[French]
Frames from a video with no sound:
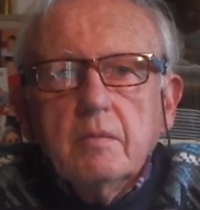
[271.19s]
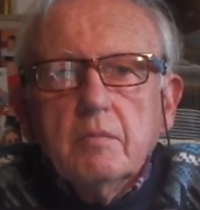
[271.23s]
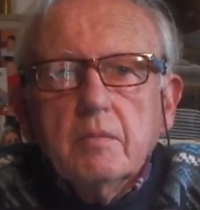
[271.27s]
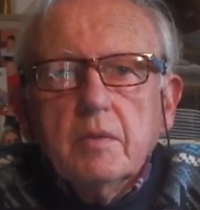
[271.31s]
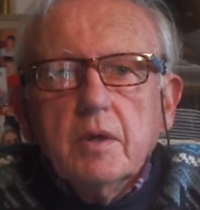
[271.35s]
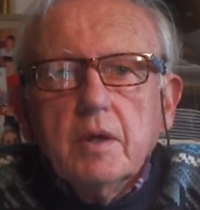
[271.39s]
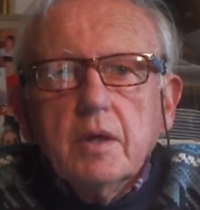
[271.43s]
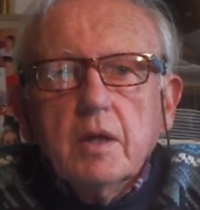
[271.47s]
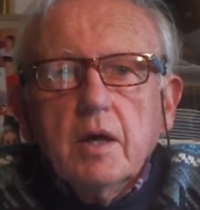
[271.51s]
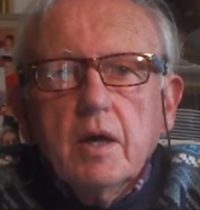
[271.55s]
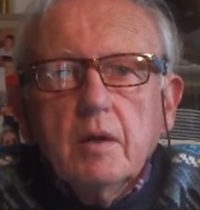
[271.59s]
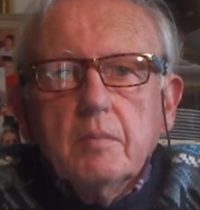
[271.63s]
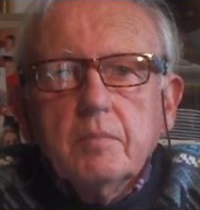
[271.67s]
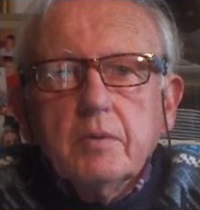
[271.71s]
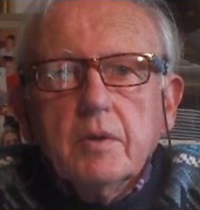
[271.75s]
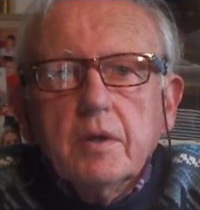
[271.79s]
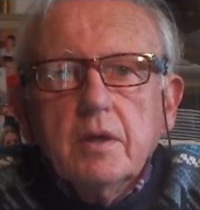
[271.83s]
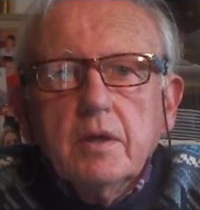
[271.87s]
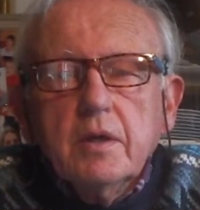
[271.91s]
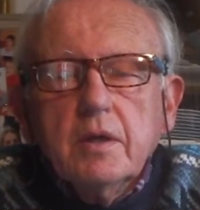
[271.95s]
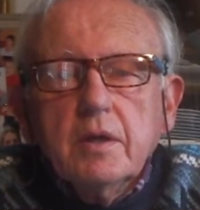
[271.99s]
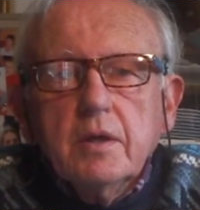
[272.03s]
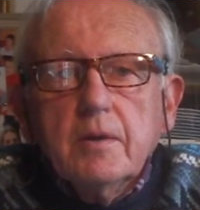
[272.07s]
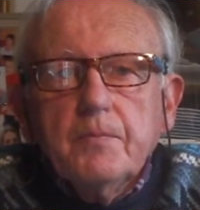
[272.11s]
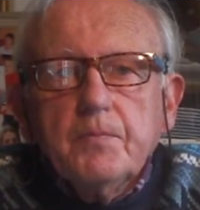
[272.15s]
Mais
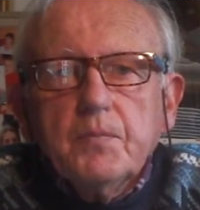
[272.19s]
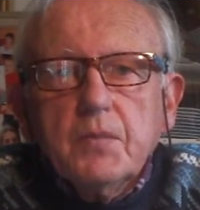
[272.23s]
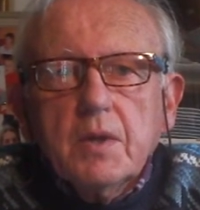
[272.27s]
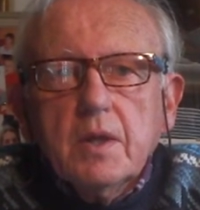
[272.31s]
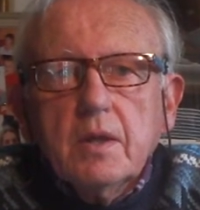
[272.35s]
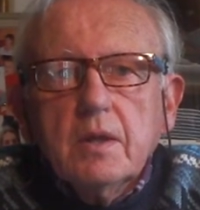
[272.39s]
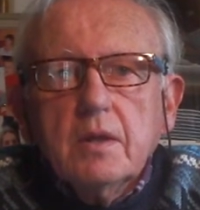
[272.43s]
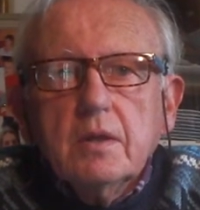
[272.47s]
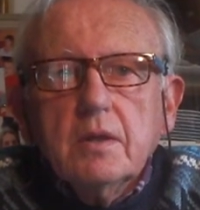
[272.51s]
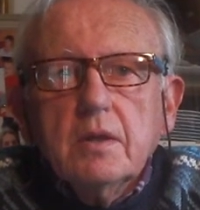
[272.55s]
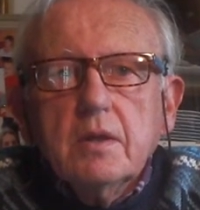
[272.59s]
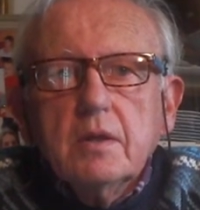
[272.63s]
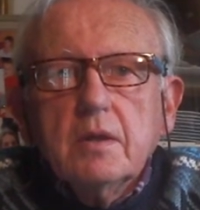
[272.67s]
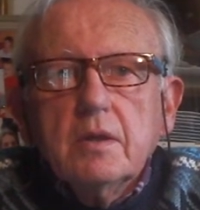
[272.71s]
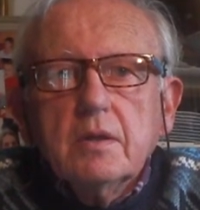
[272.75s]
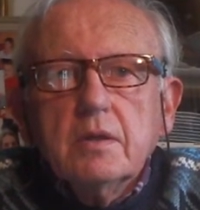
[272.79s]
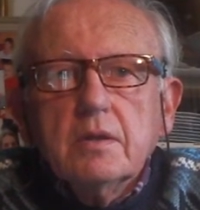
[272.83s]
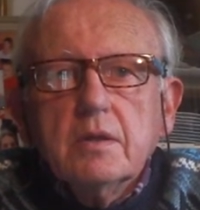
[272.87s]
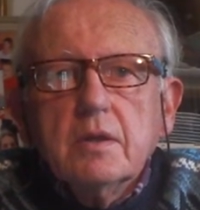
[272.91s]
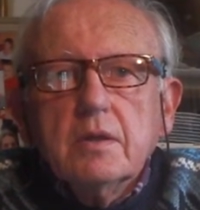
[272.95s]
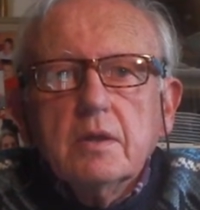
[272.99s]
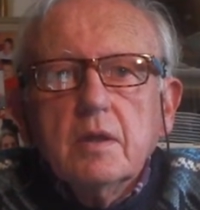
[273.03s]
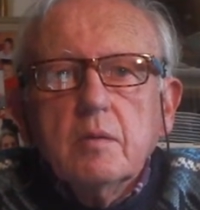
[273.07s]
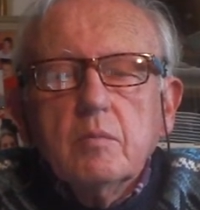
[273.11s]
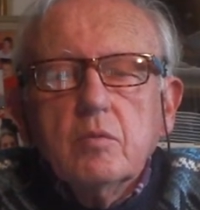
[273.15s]
après,
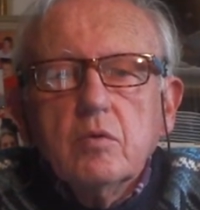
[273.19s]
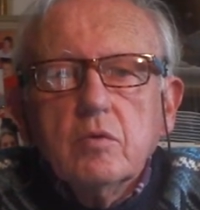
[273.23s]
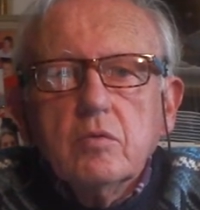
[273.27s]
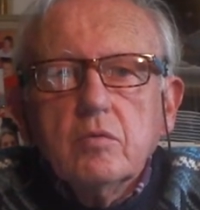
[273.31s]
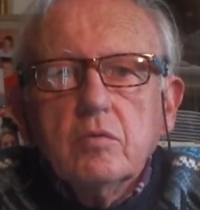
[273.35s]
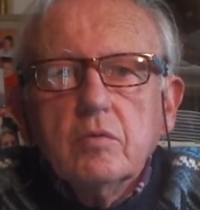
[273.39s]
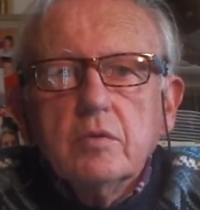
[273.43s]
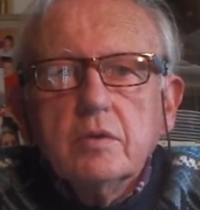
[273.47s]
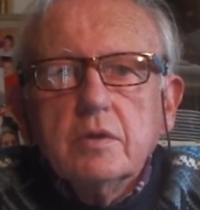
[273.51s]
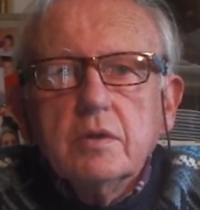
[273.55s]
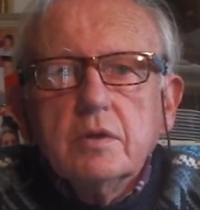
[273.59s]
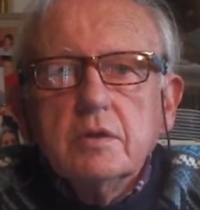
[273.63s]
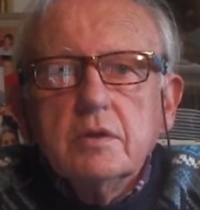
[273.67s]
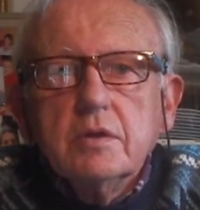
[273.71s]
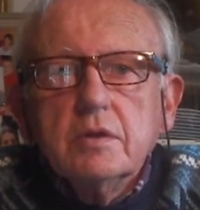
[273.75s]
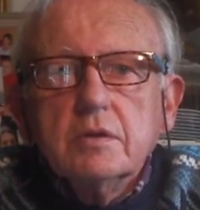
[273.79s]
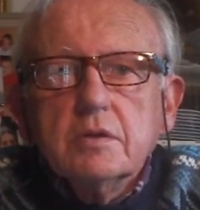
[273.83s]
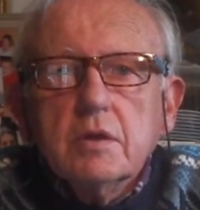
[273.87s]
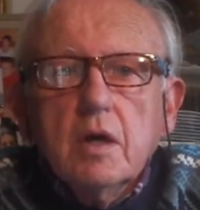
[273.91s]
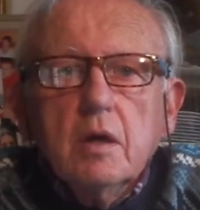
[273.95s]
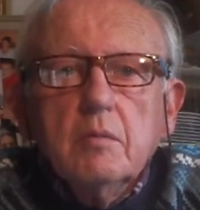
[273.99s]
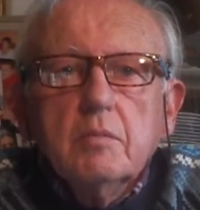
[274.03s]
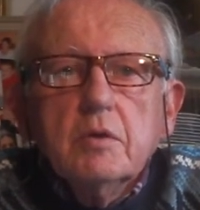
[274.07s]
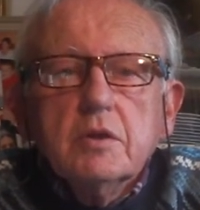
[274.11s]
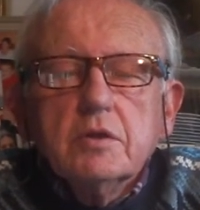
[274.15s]
il y en a beaucoup qui
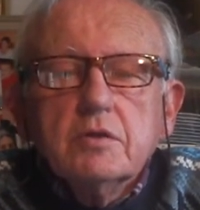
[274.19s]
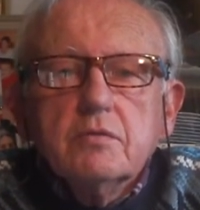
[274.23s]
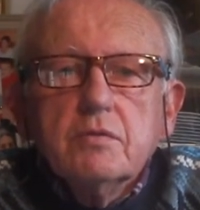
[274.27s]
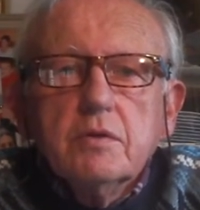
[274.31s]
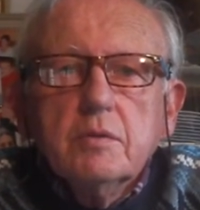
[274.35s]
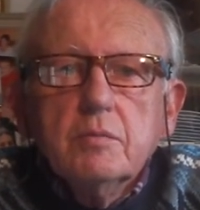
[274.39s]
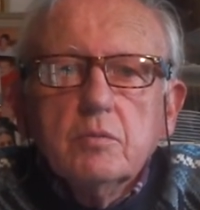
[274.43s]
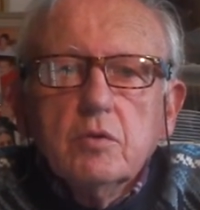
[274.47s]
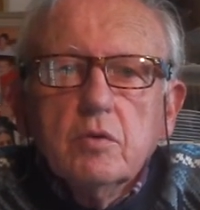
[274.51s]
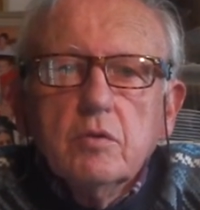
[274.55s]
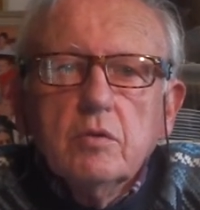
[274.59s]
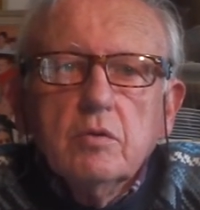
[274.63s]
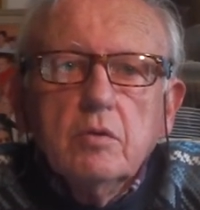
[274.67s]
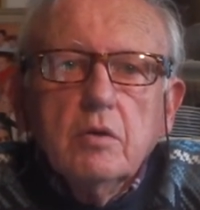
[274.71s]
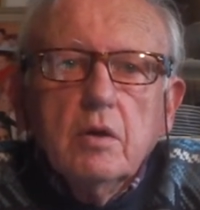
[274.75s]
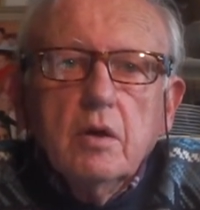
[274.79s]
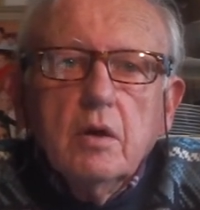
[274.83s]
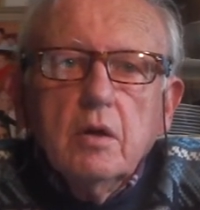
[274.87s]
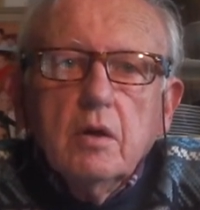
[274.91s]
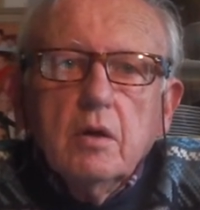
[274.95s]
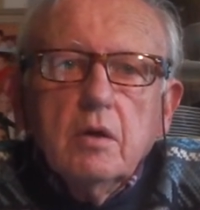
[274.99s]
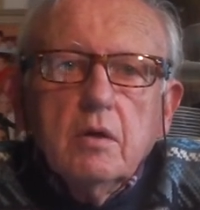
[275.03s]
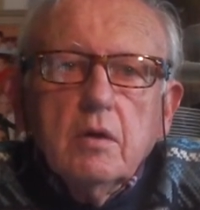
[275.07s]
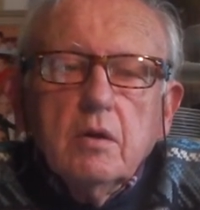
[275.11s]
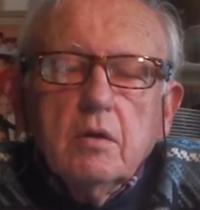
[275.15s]
disent Ah ben je vais mieux,
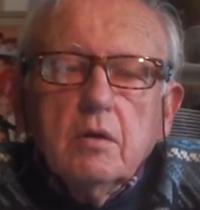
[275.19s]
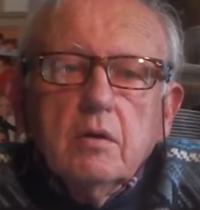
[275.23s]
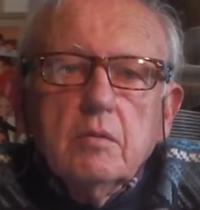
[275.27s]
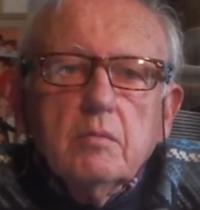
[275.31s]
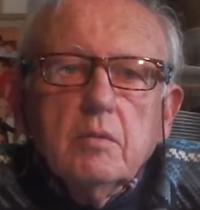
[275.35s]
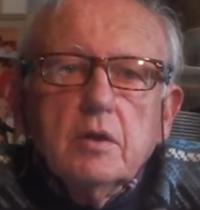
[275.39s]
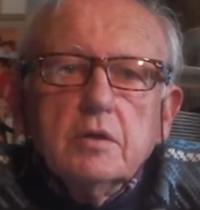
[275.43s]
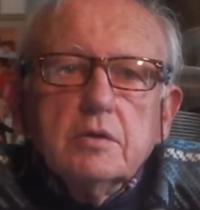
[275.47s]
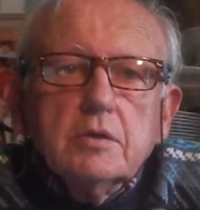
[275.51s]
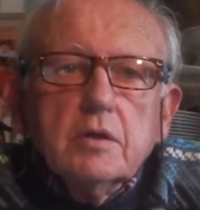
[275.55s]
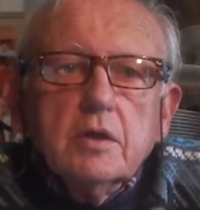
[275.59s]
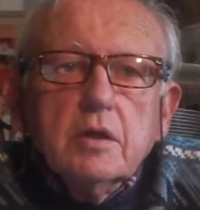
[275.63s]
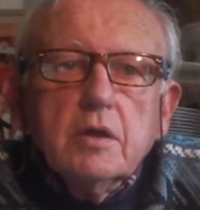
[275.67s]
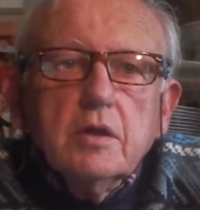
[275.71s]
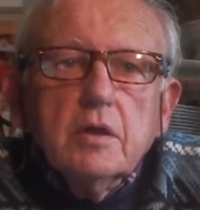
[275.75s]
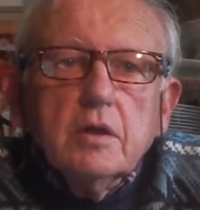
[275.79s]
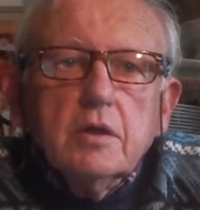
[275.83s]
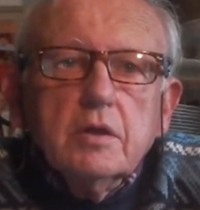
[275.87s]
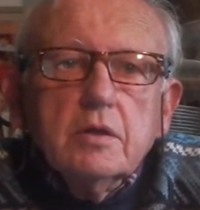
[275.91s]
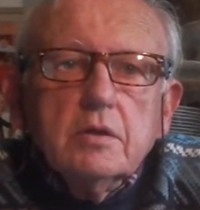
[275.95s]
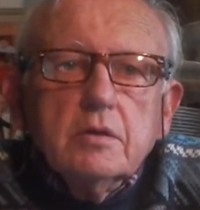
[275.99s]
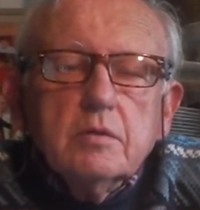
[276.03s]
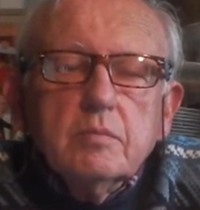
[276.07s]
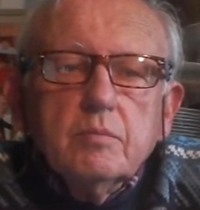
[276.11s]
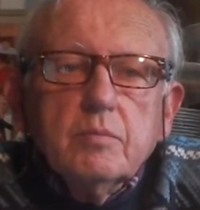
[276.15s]
ben c'est
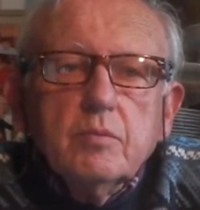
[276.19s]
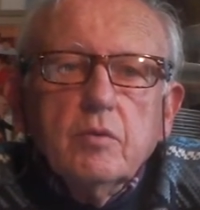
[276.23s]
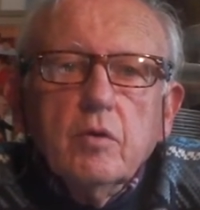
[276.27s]
guéri.